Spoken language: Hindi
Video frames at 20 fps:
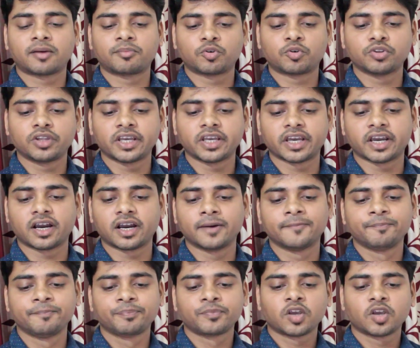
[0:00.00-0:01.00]
आपको दिखेगा
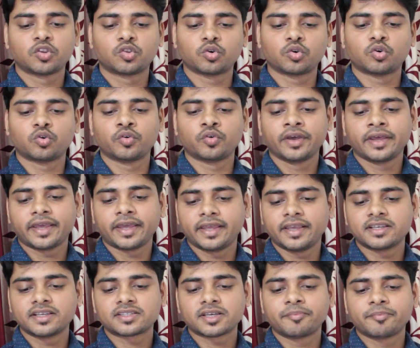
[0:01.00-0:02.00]
तो
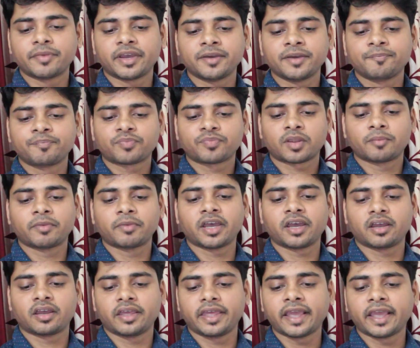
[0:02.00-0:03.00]
ये सब में
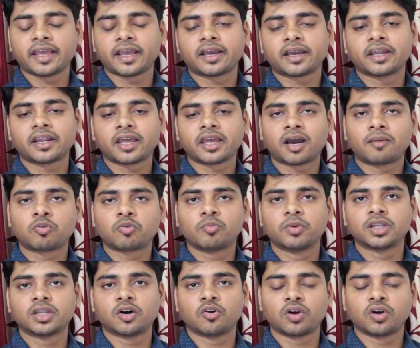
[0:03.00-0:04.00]
मैं एक एक करके आपको
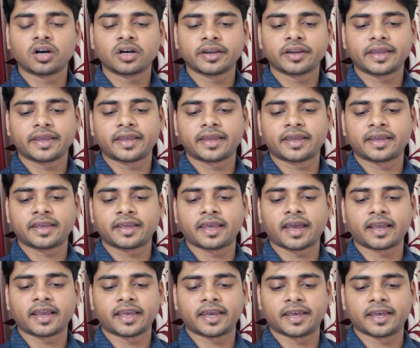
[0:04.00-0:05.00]
बताऊंगा
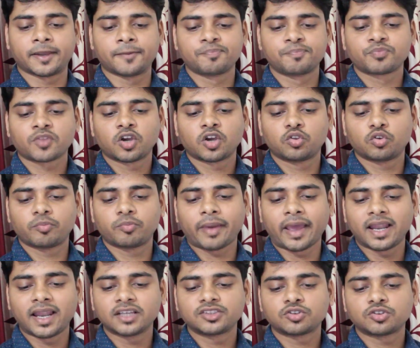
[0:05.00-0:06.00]
क्या क्या है तो
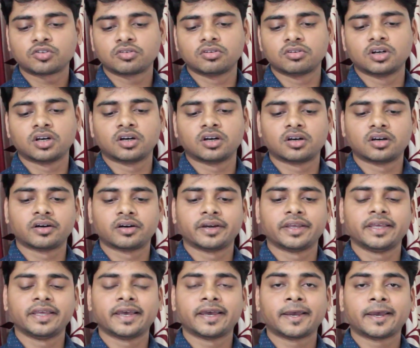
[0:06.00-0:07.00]
पहला जो आ,
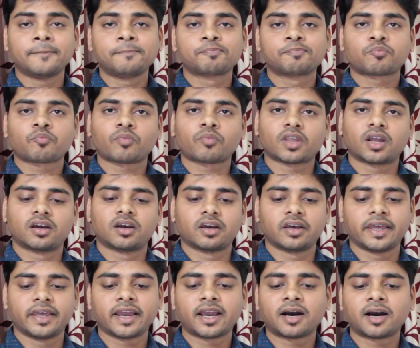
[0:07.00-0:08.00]
ये
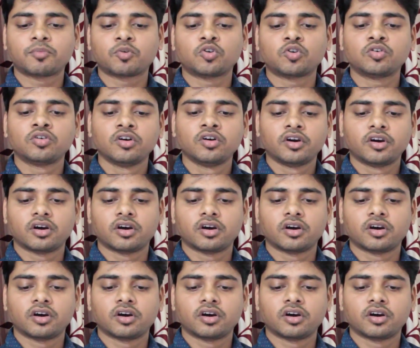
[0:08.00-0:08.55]
है एक आपको